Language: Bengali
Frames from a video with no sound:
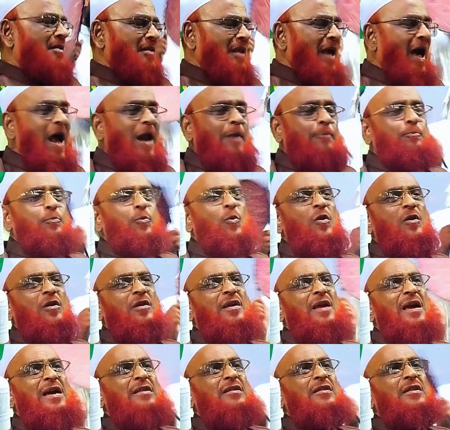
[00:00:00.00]
তারপর
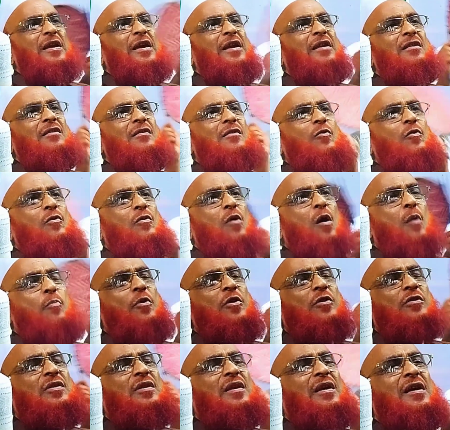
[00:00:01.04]
একদিন
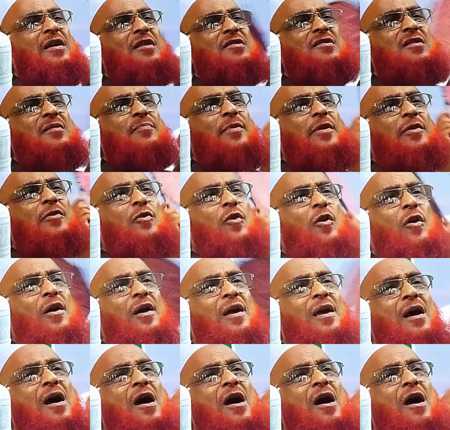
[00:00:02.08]
কবর থেকে জীবিত হয়ে